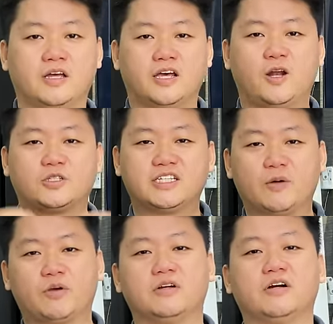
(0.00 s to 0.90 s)
Hello, xin
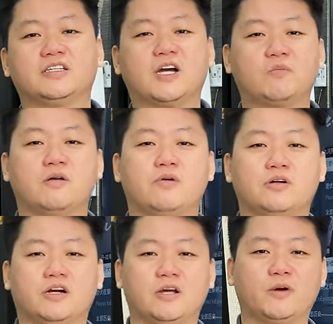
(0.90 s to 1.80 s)
chào mọi người, chào mừng mọi
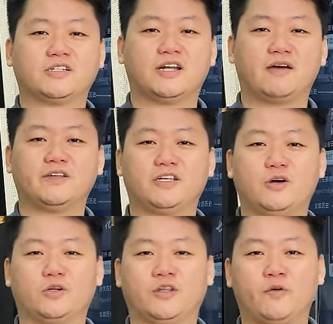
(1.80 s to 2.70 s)
người đã quay trở lại với
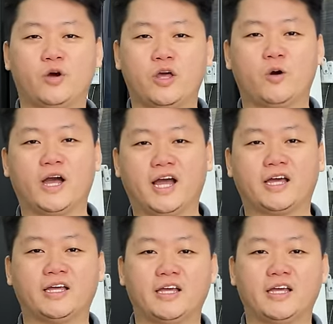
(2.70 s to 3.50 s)
channel Thiên Vũ Audio ha.